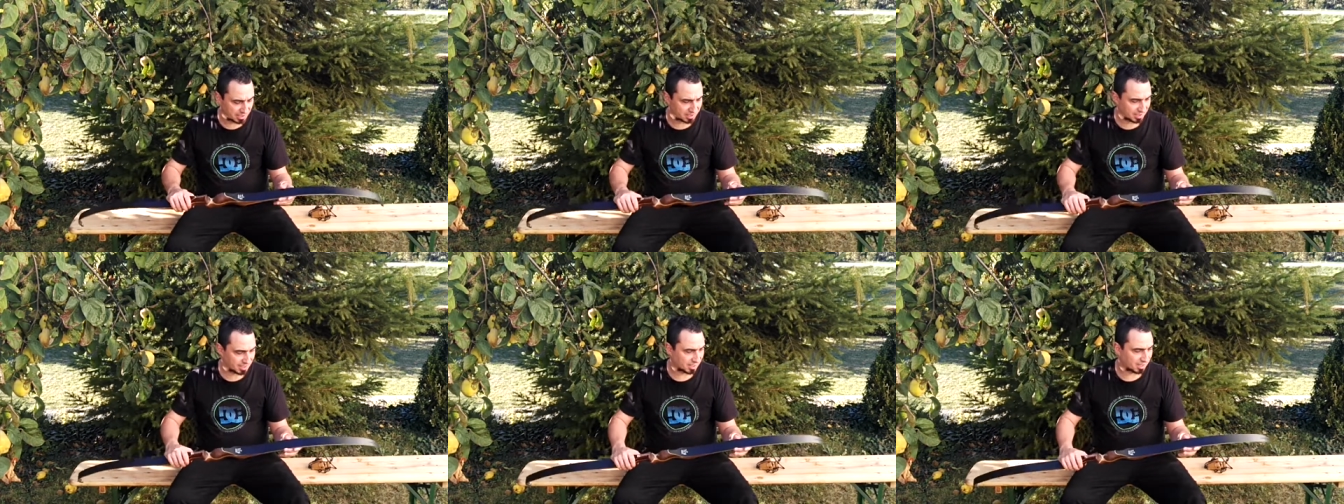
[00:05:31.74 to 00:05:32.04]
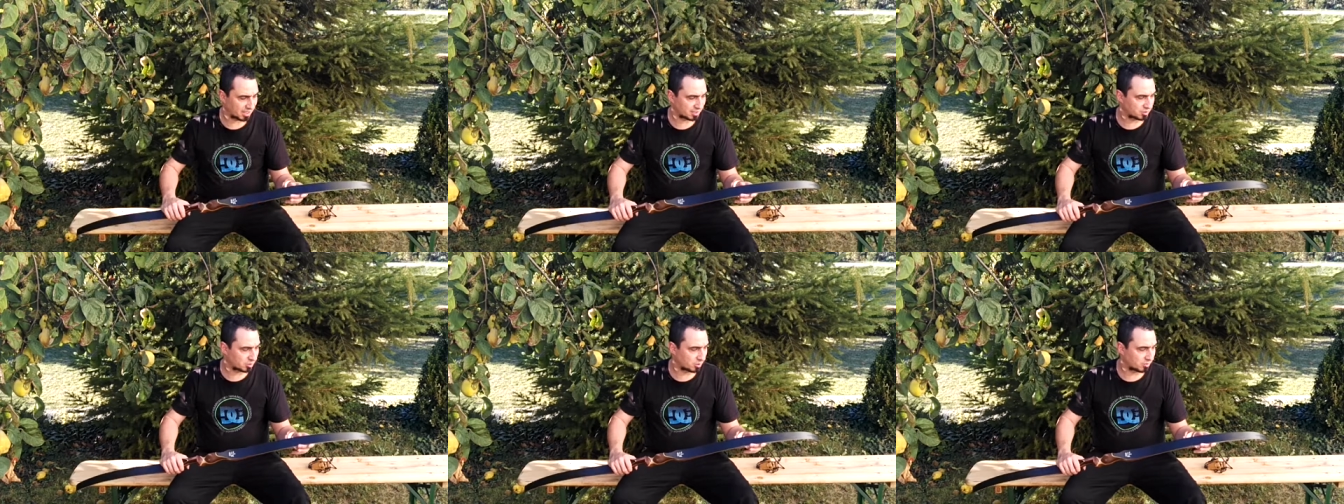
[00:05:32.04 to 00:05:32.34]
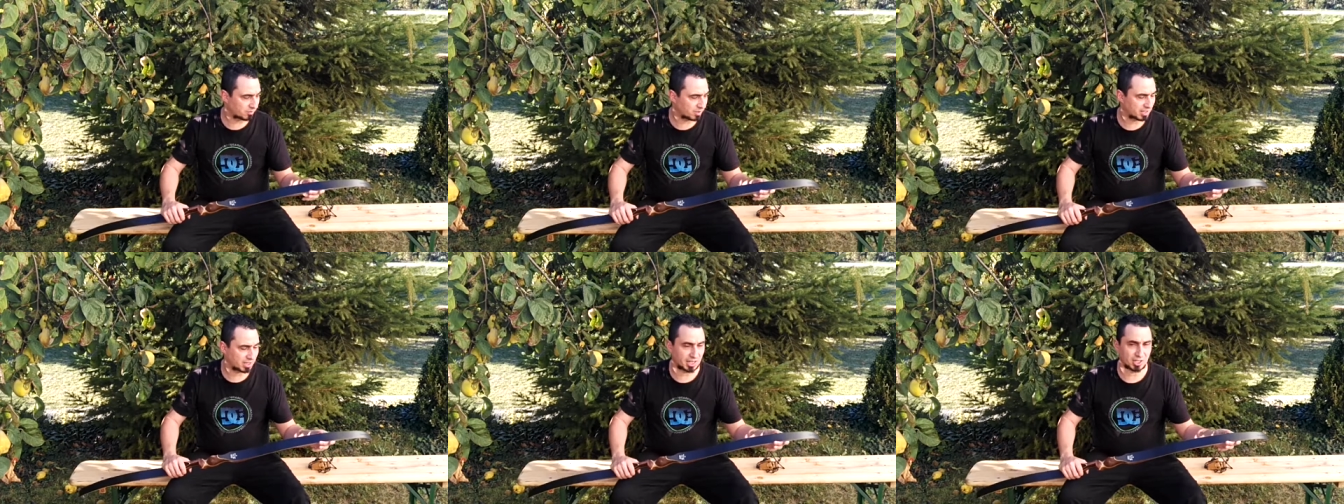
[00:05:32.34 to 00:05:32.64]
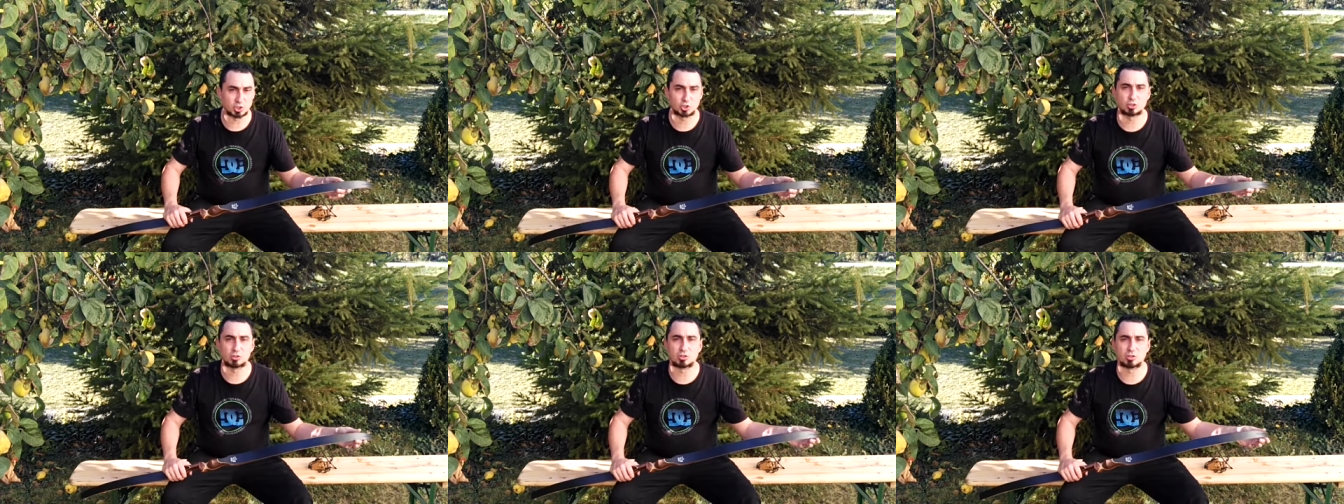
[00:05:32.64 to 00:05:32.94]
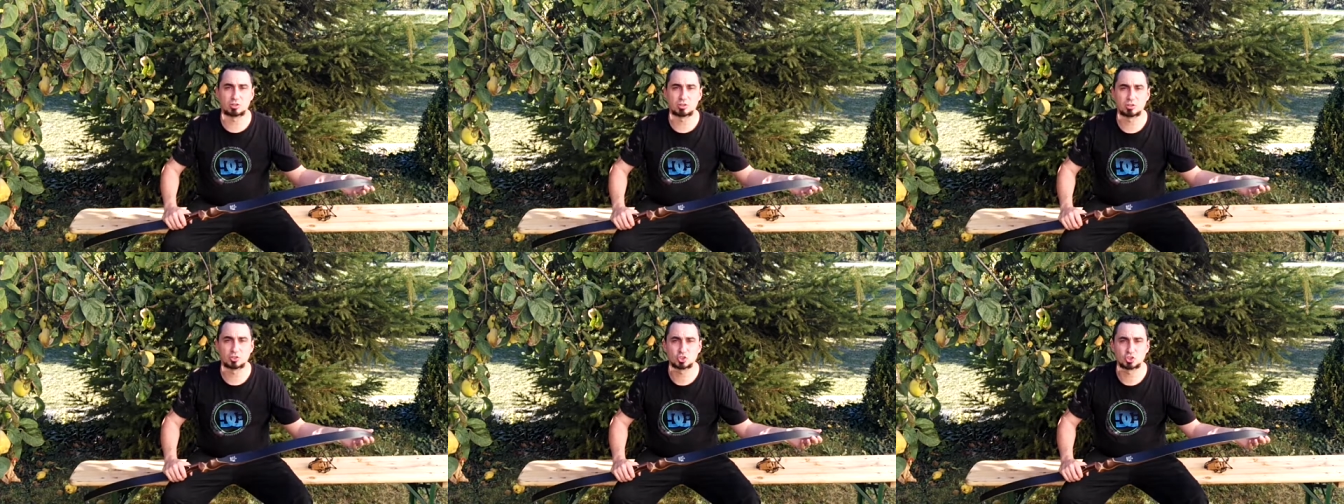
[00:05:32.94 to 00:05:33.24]
Der Karton war ganz
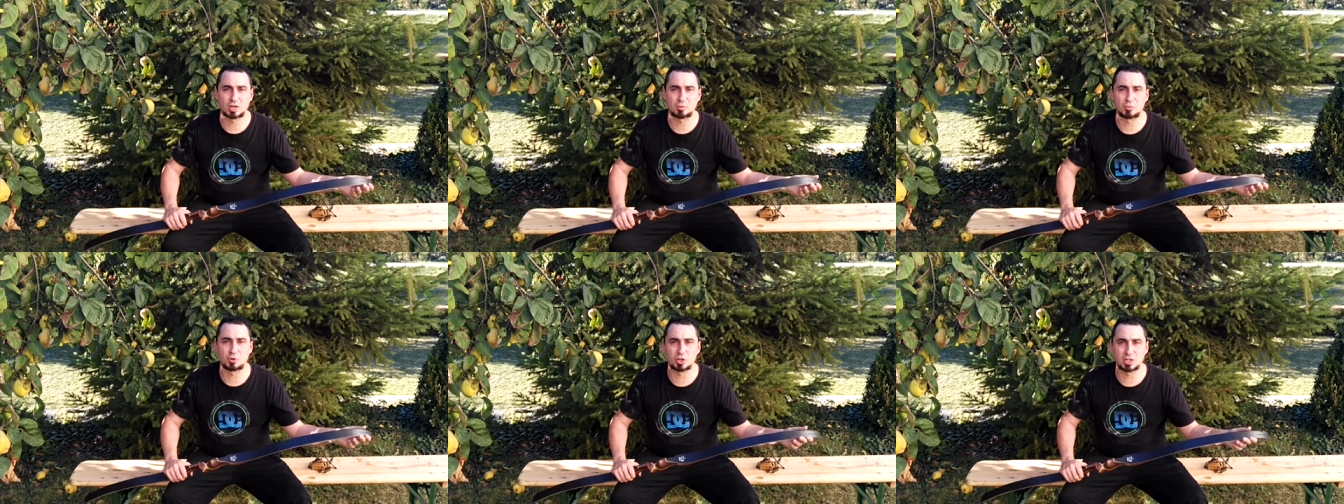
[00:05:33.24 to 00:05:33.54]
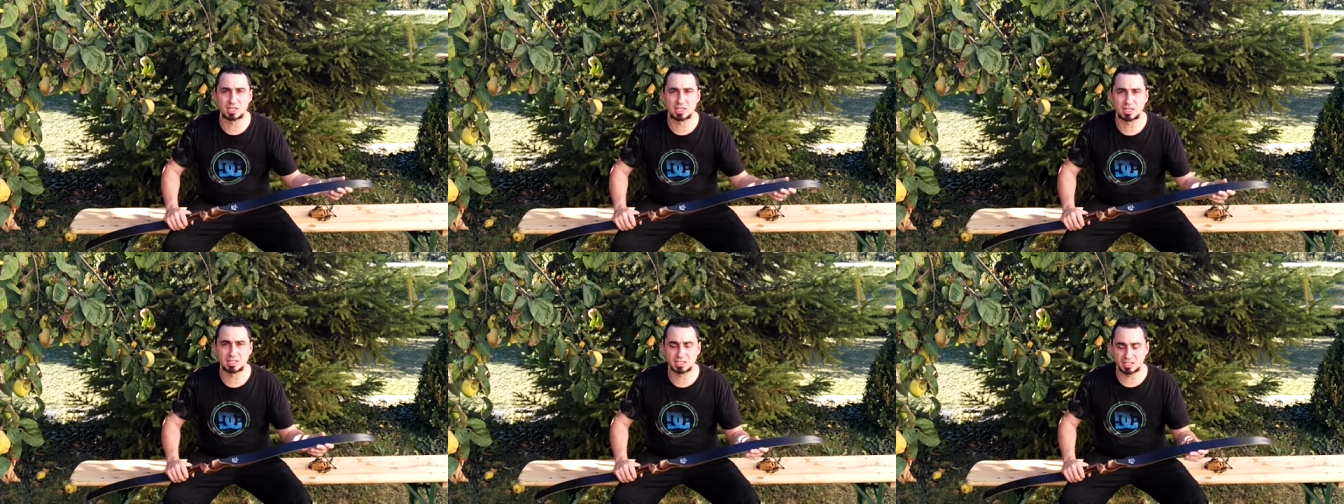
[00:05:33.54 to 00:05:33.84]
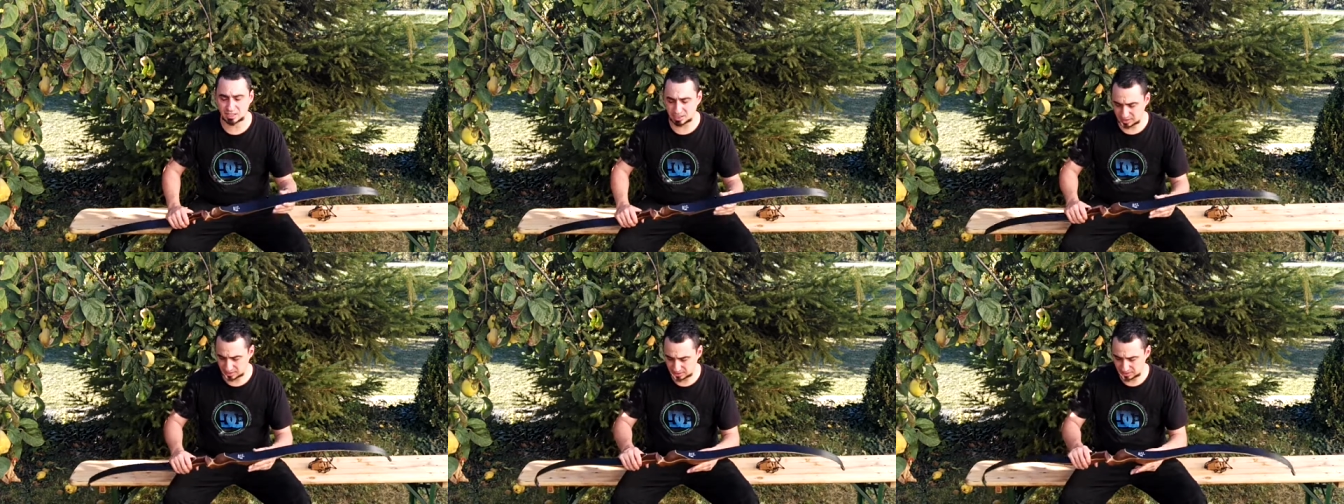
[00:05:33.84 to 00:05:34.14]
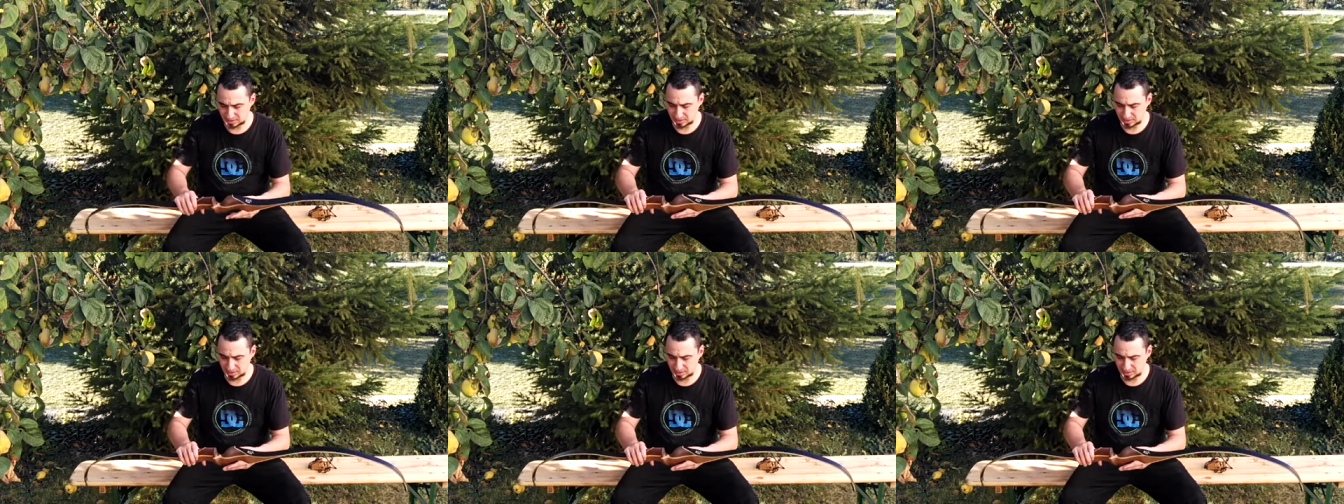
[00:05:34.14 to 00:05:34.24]
schön schamoriert. Ja.